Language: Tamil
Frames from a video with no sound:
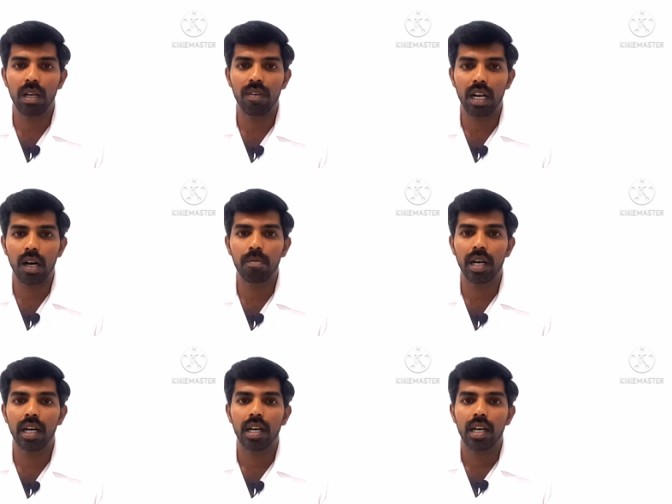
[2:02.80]
வலி
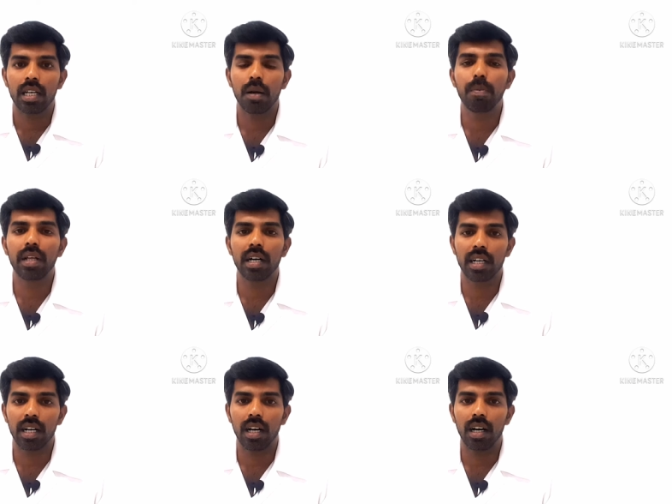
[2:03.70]
வராமல் எப்படி
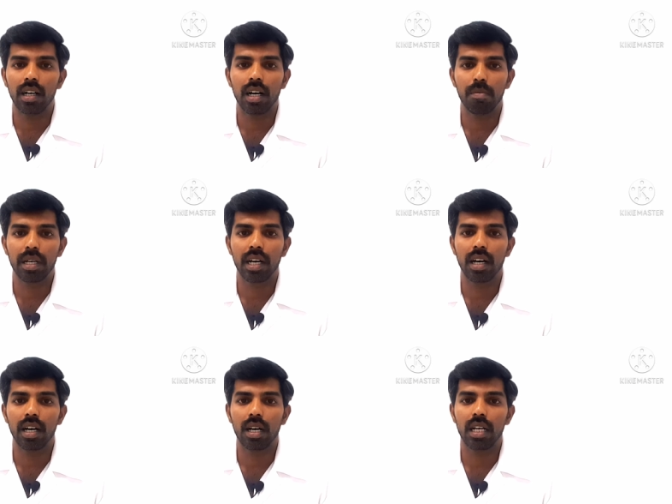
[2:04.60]
தடுக்கலாம்
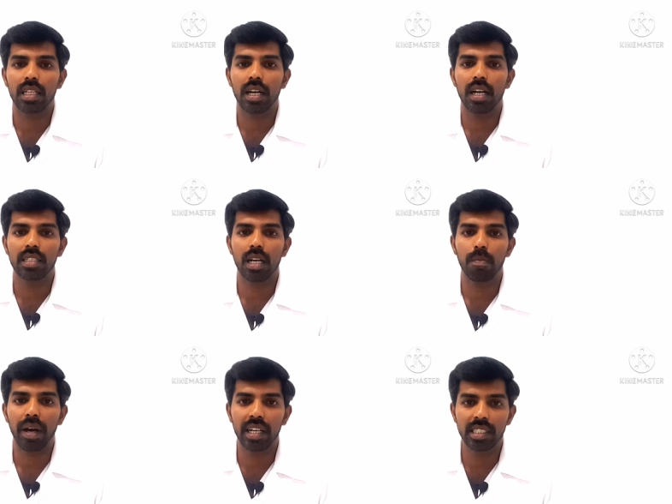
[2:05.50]
அப்படிங்கிறதுக்கான சில
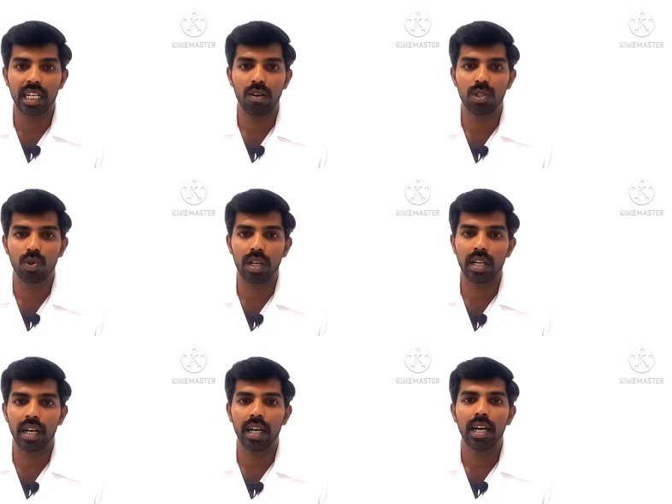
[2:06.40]
பயிற்சிகள் நான் வந்து
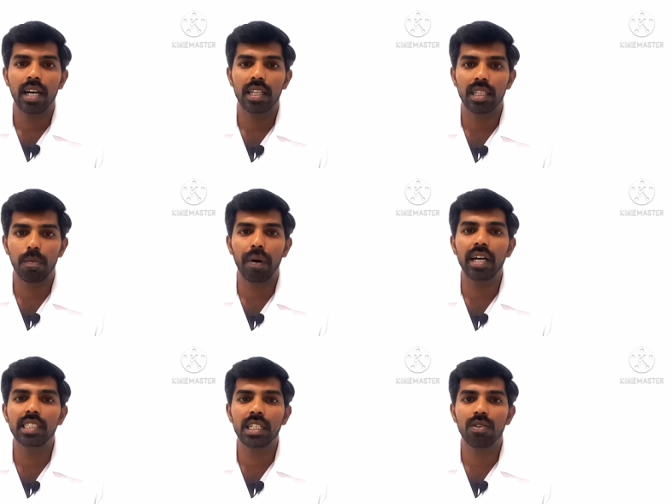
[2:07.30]
சொல்லித்தரேன் இந்த
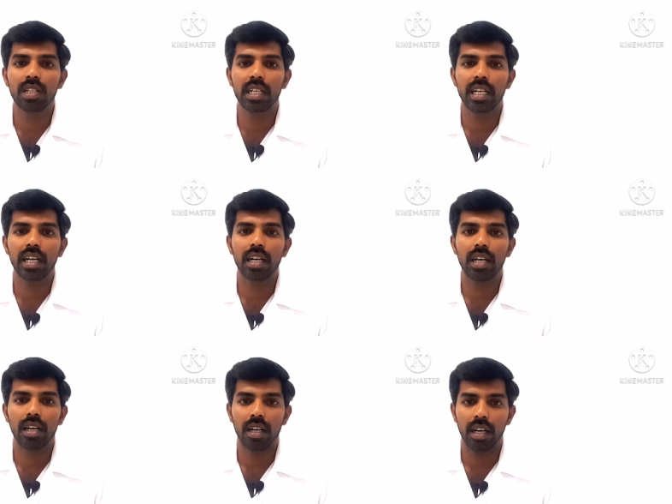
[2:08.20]
பயிற்சியை வந்து நீங்கள்
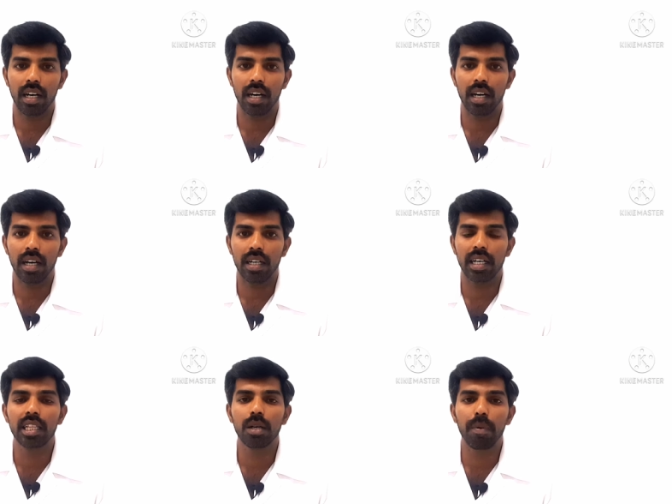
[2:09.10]

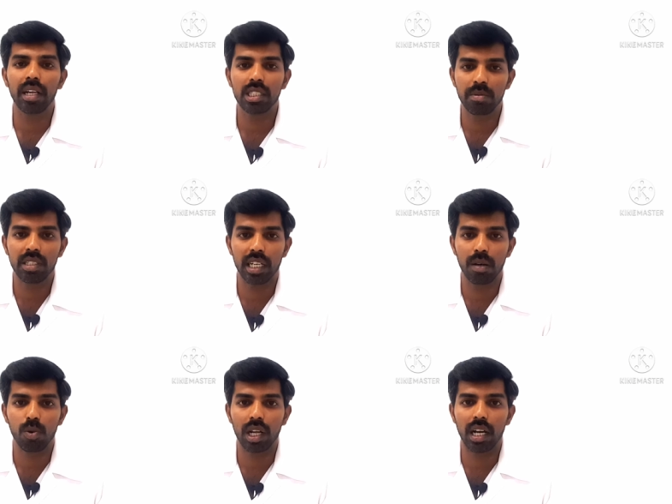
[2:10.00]
எந்த பயிற்சியுமே செய்ய
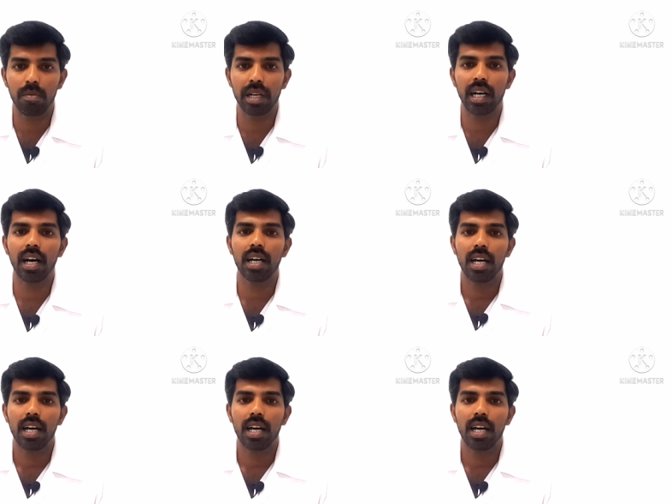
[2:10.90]
முடியல அப்படின்னா